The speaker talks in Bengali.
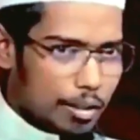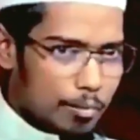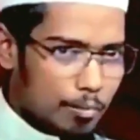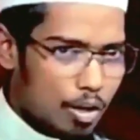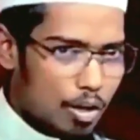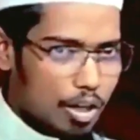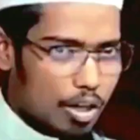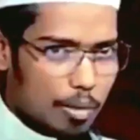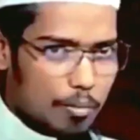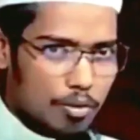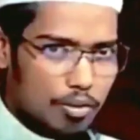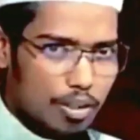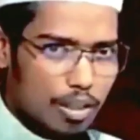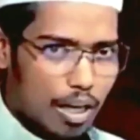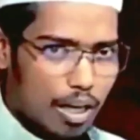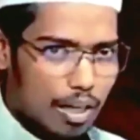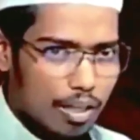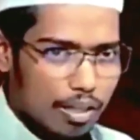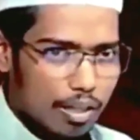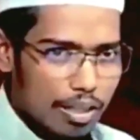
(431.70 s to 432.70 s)
মক্কা
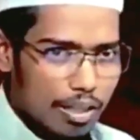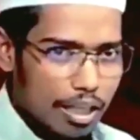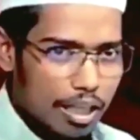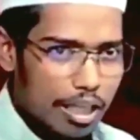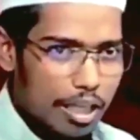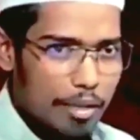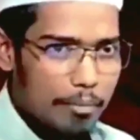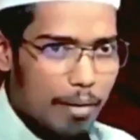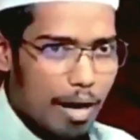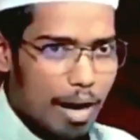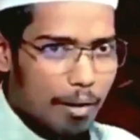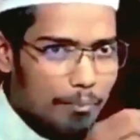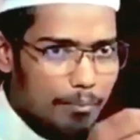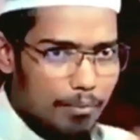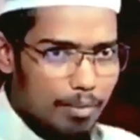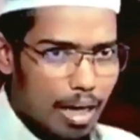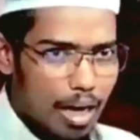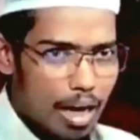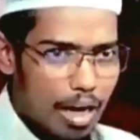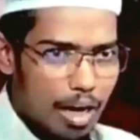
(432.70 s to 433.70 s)
মদিনার
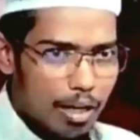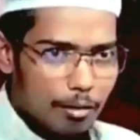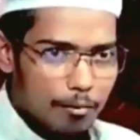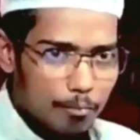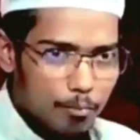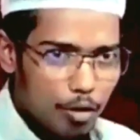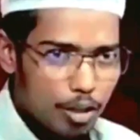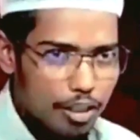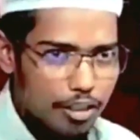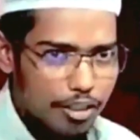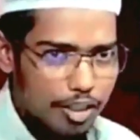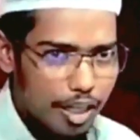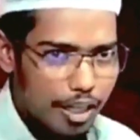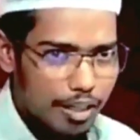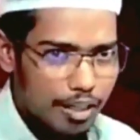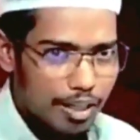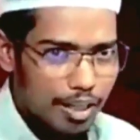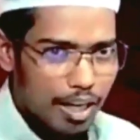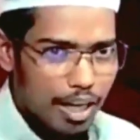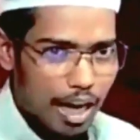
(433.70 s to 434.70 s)
ইমামরা বলেছেন
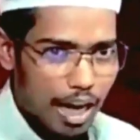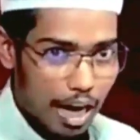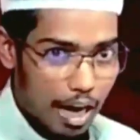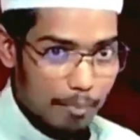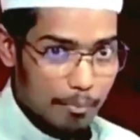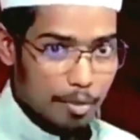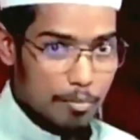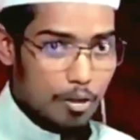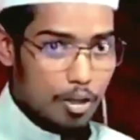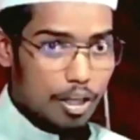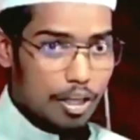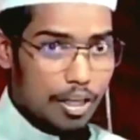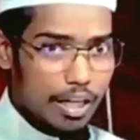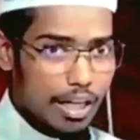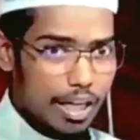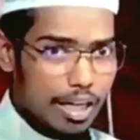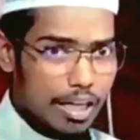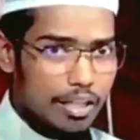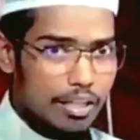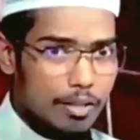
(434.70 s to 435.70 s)
আমি বলিনি
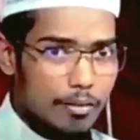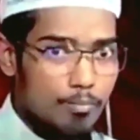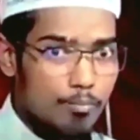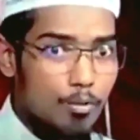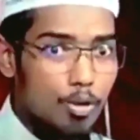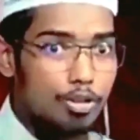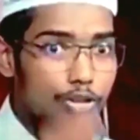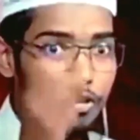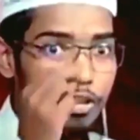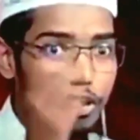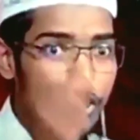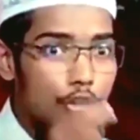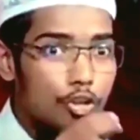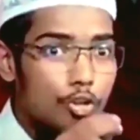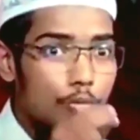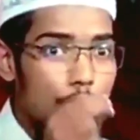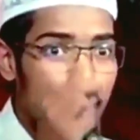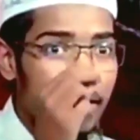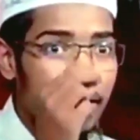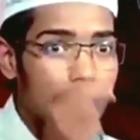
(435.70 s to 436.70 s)
মসজিদে
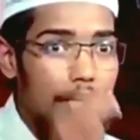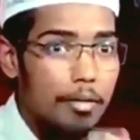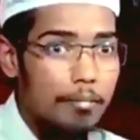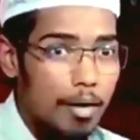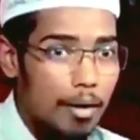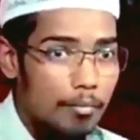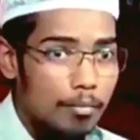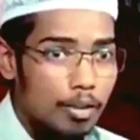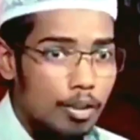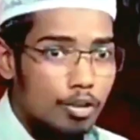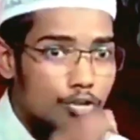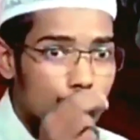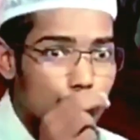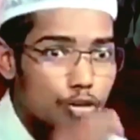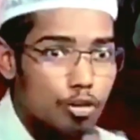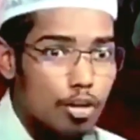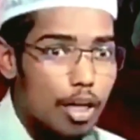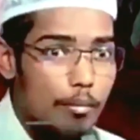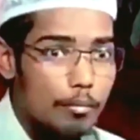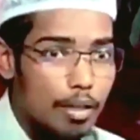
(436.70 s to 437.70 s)
কুবার ইমাম
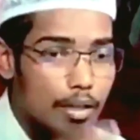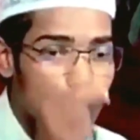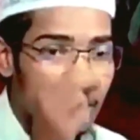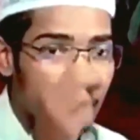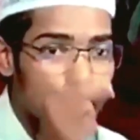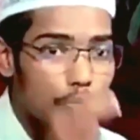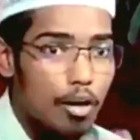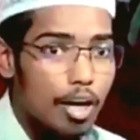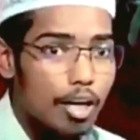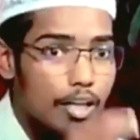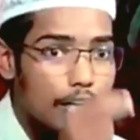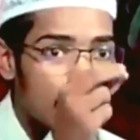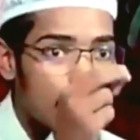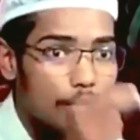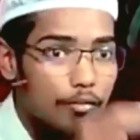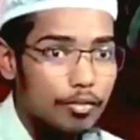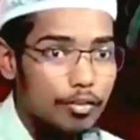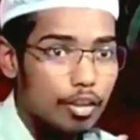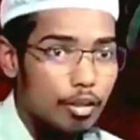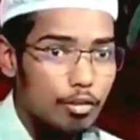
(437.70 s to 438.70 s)
সুলাইমান আর রোহাইলে
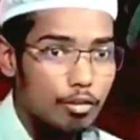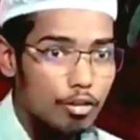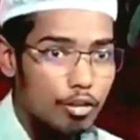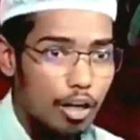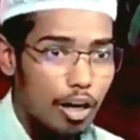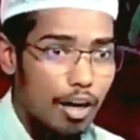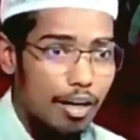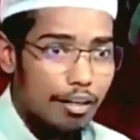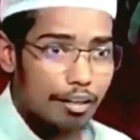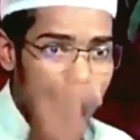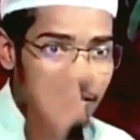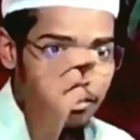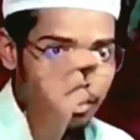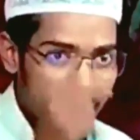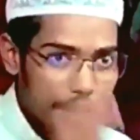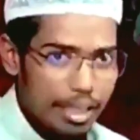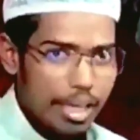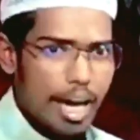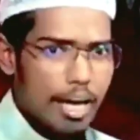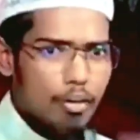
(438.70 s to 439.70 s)
হাফিজাহুল্লাহ
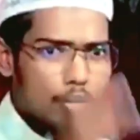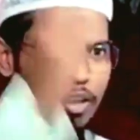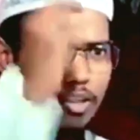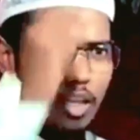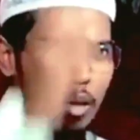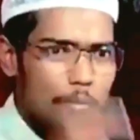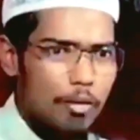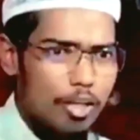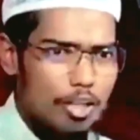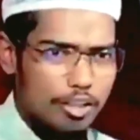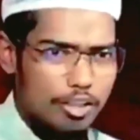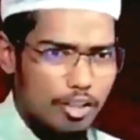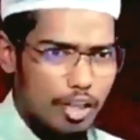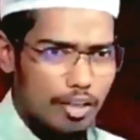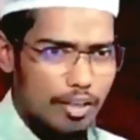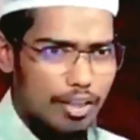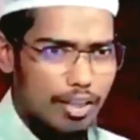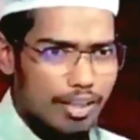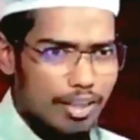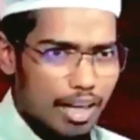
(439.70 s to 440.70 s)
তিনি কথা বলেছেন
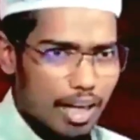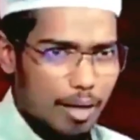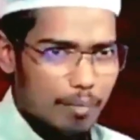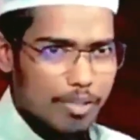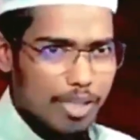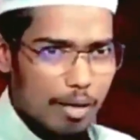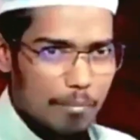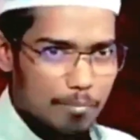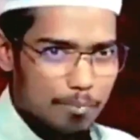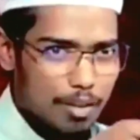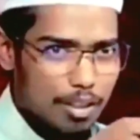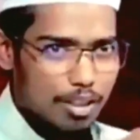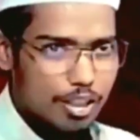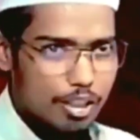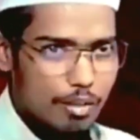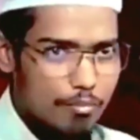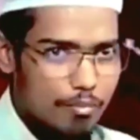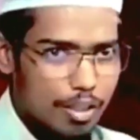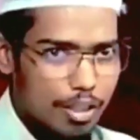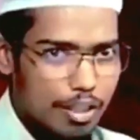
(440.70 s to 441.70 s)
আমি আপনার
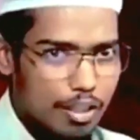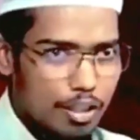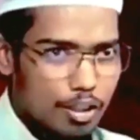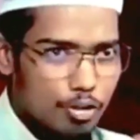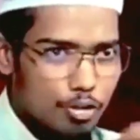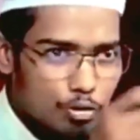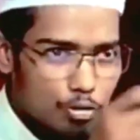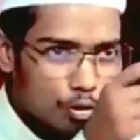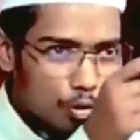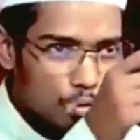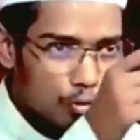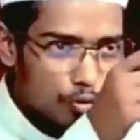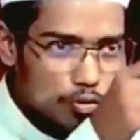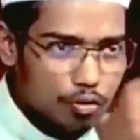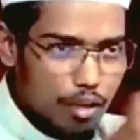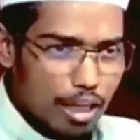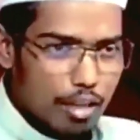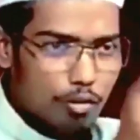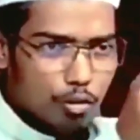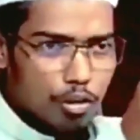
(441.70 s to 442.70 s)
সামনে শুধু
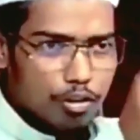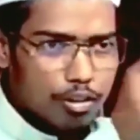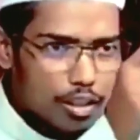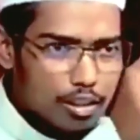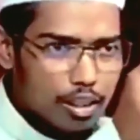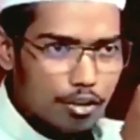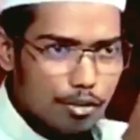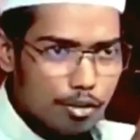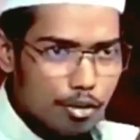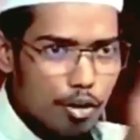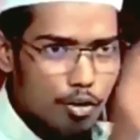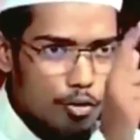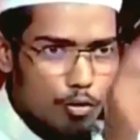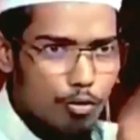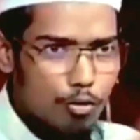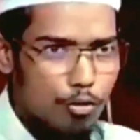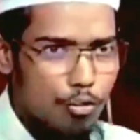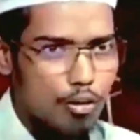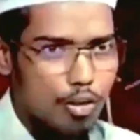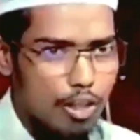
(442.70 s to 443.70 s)
তার কথাটা
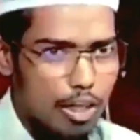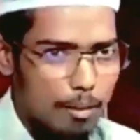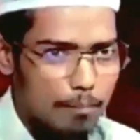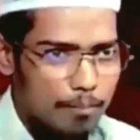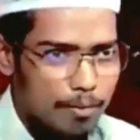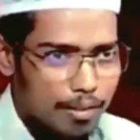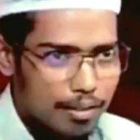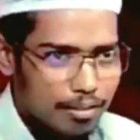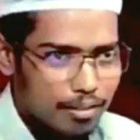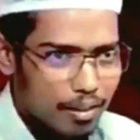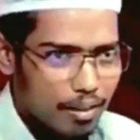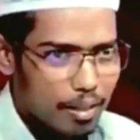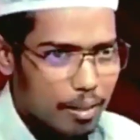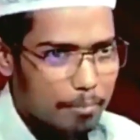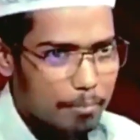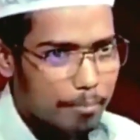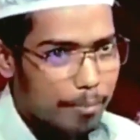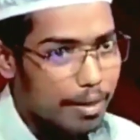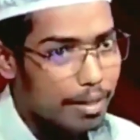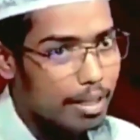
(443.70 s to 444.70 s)
নকল করলাম তাহলে
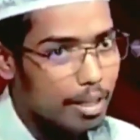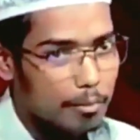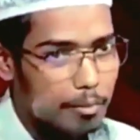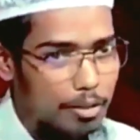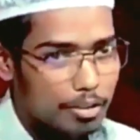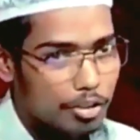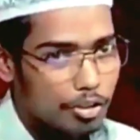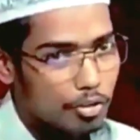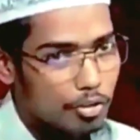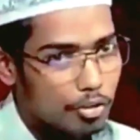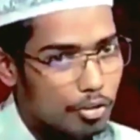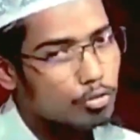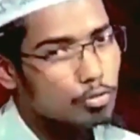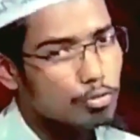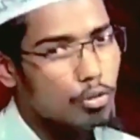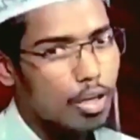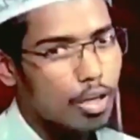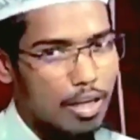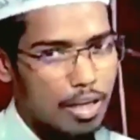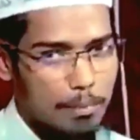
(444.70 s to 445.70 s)
বেনামাজি কত
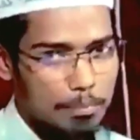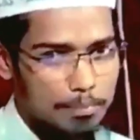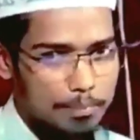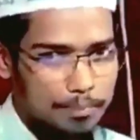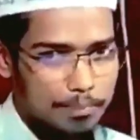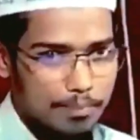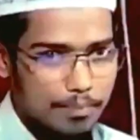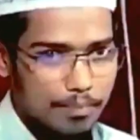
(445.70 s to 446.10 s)
খারাপ